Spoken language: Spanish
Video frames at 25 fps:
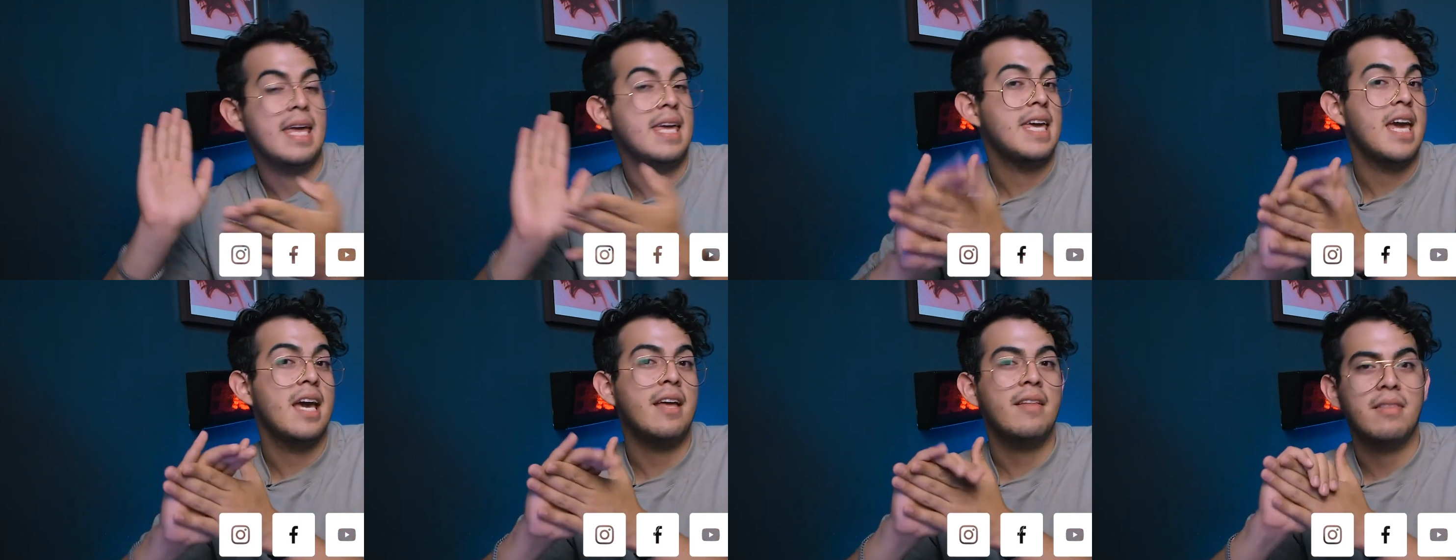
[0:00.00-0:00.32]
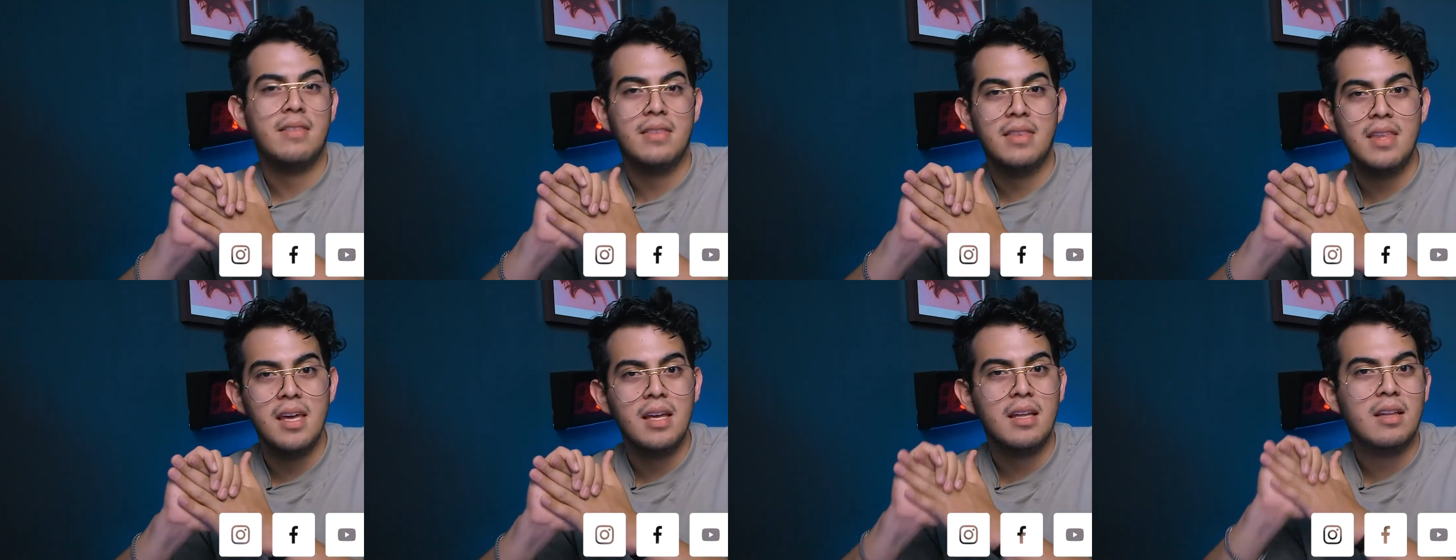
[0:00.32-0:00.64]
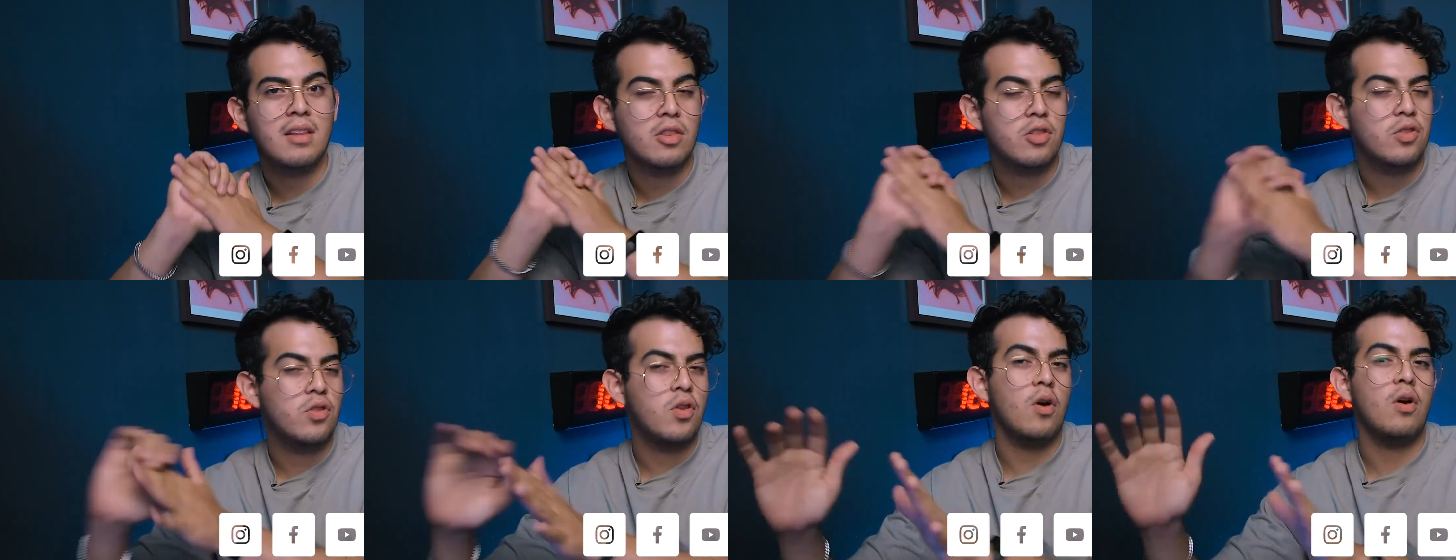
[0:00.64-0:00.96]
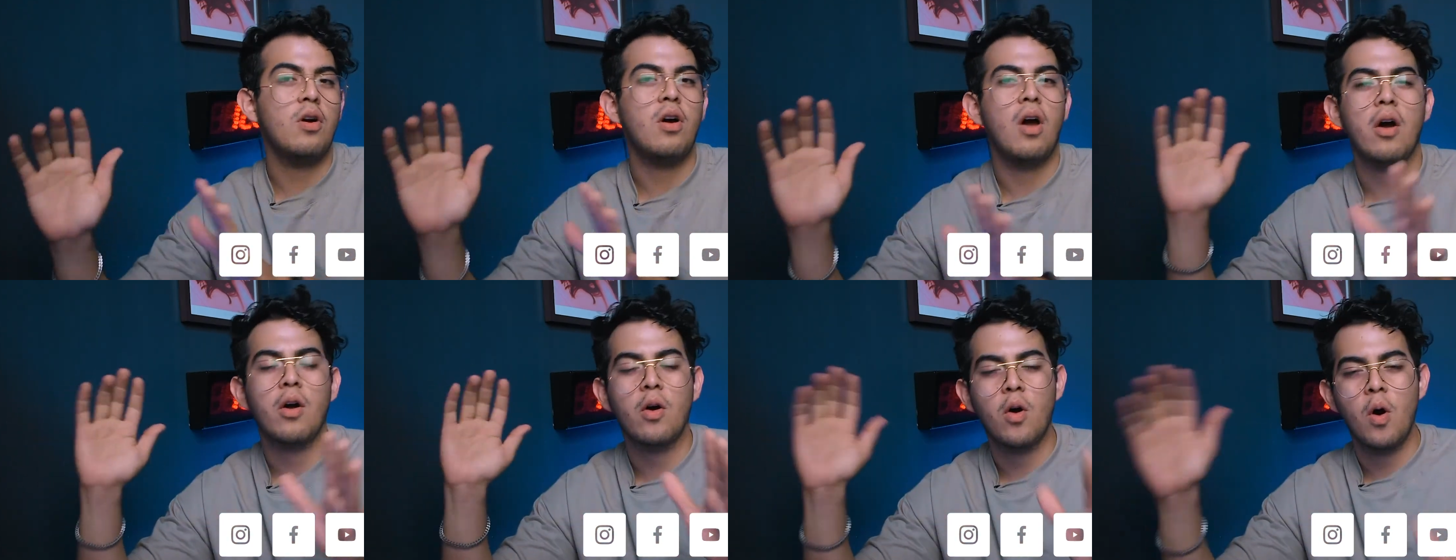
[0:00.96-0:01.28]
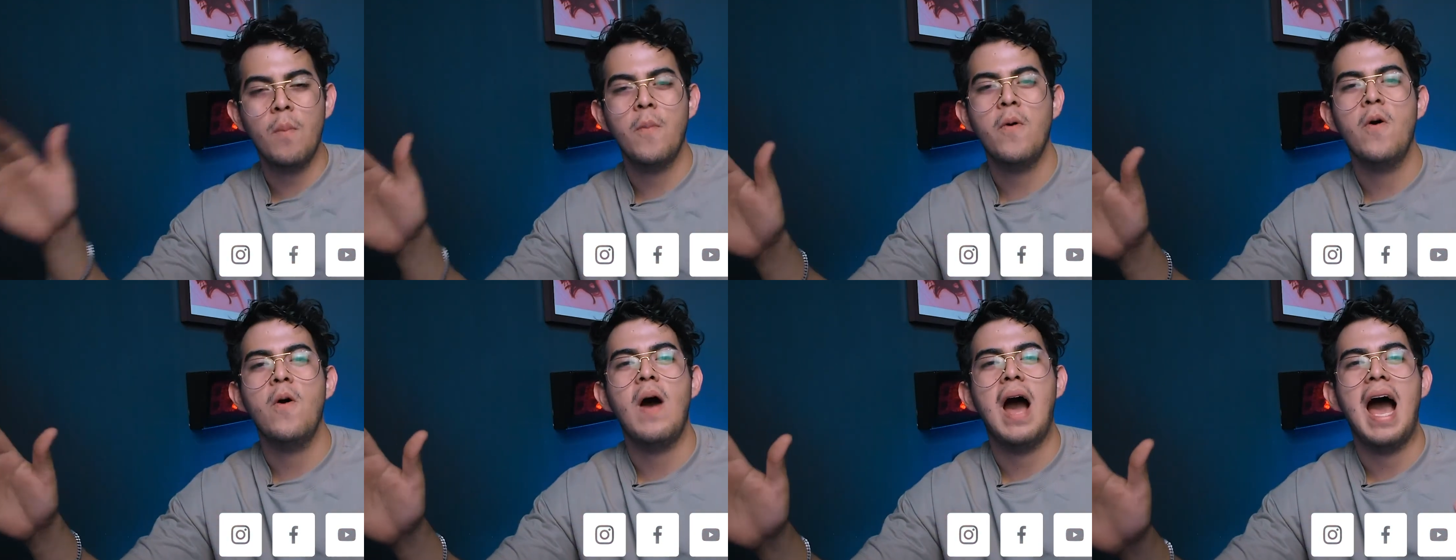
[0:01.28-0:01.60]
y en TikTok
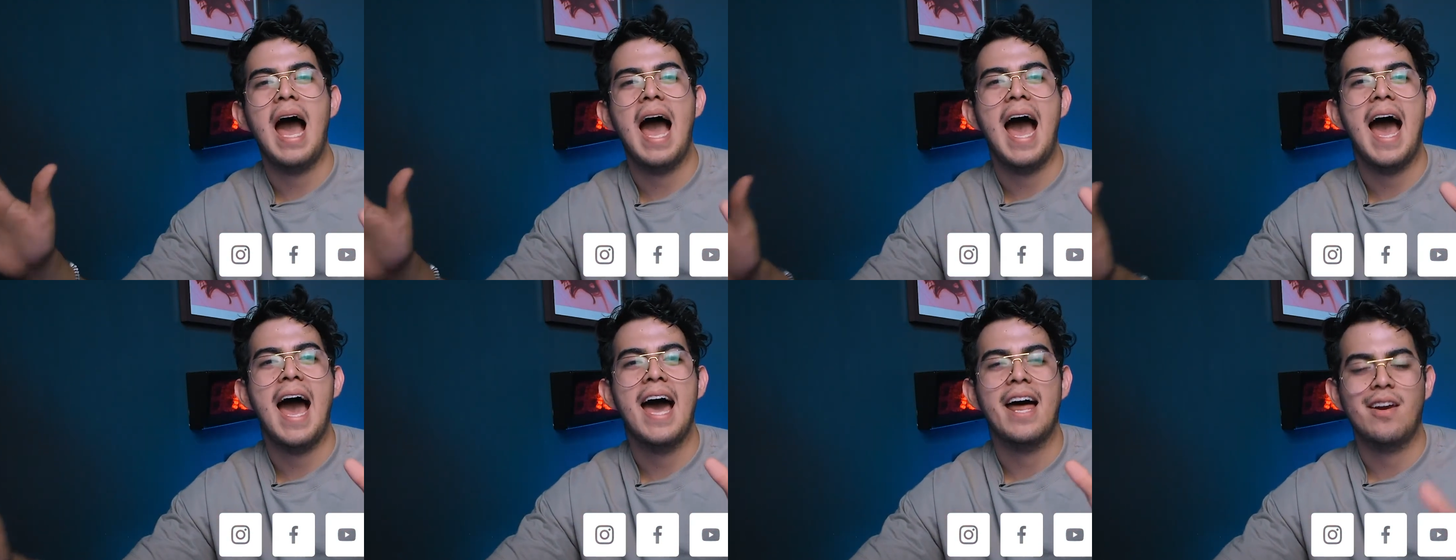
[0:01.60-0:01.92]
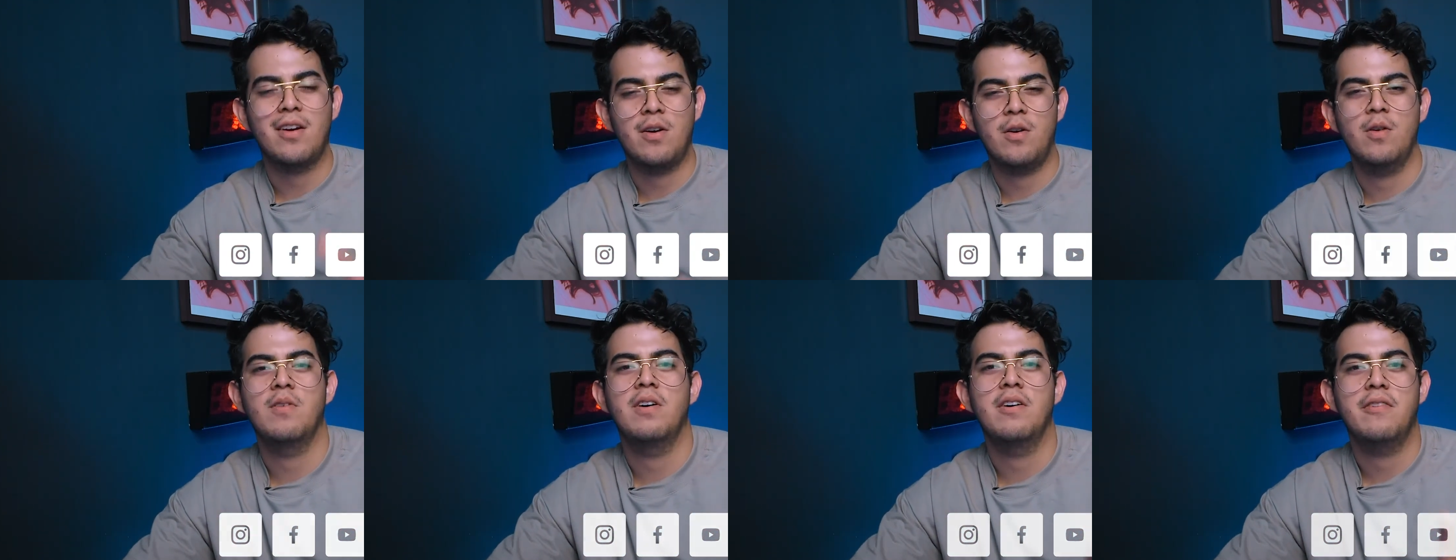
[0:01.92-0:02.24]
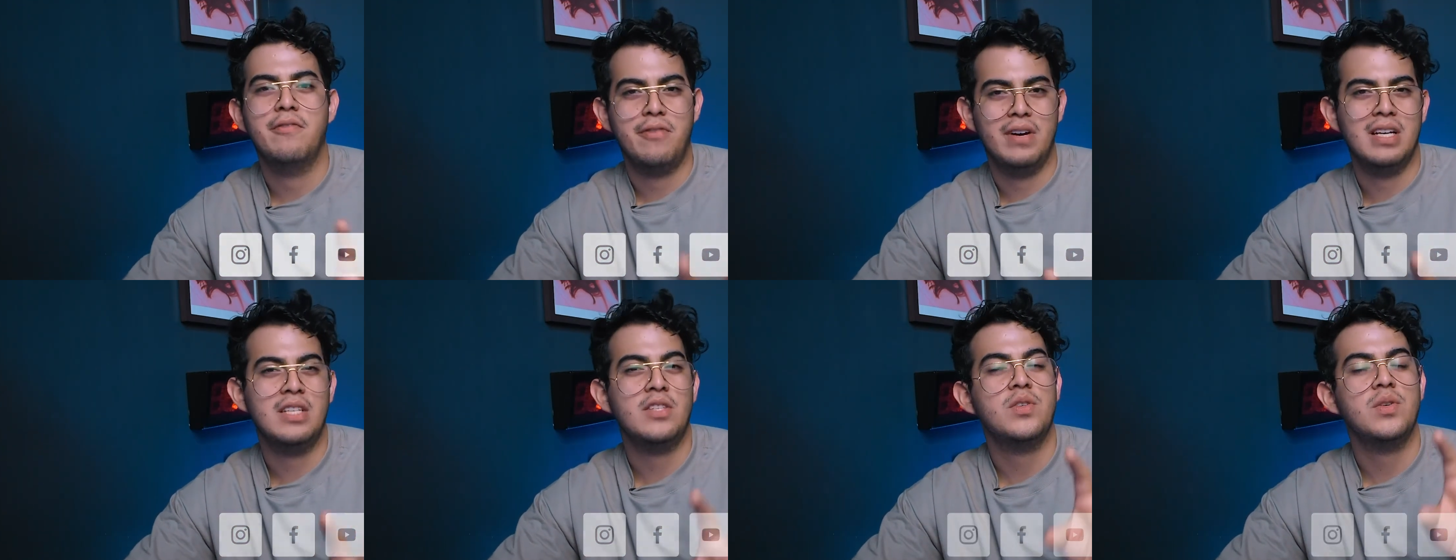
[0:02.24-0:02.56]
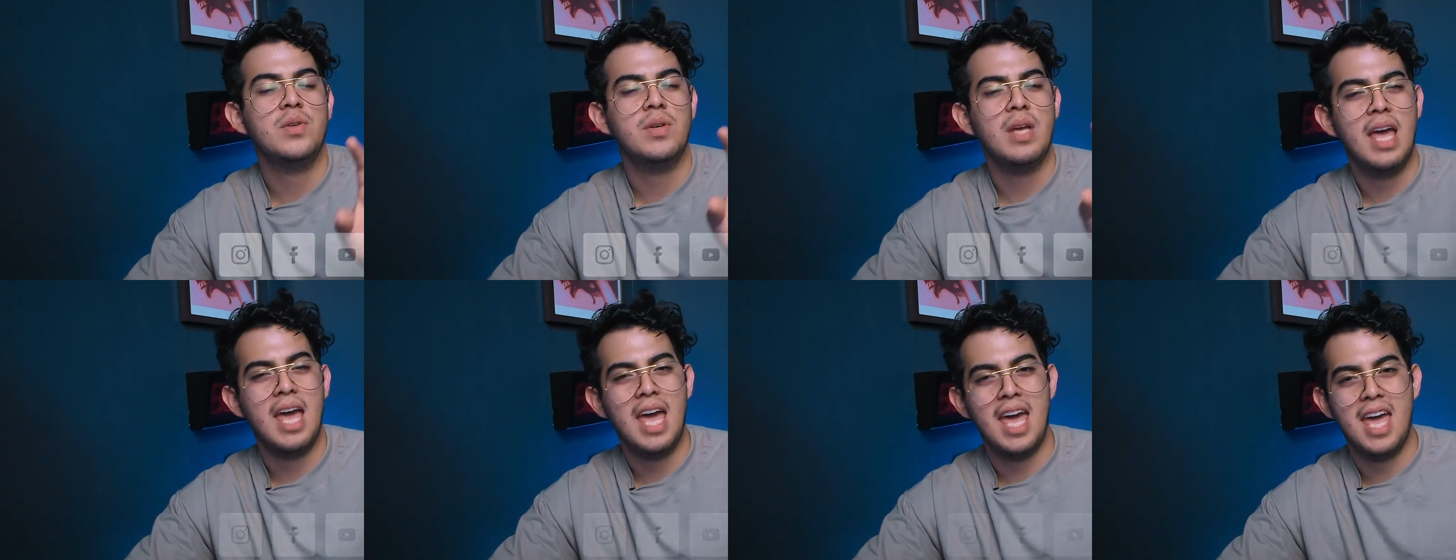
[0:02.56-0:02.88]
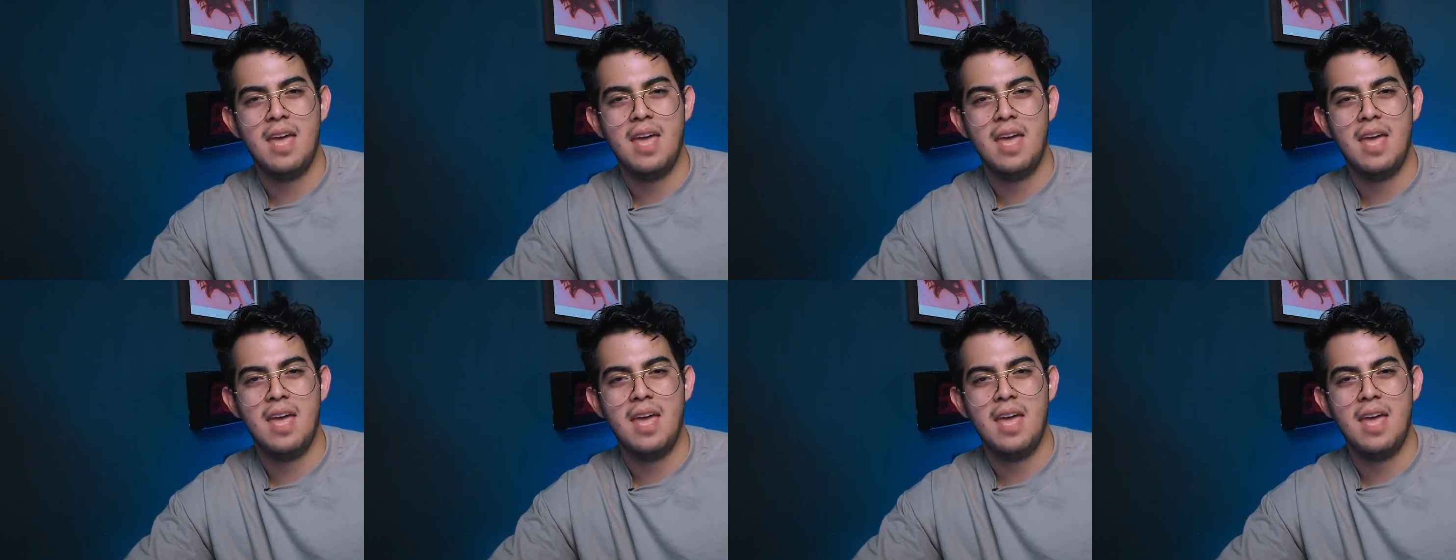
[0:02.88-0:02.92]
como arroba fansonmx.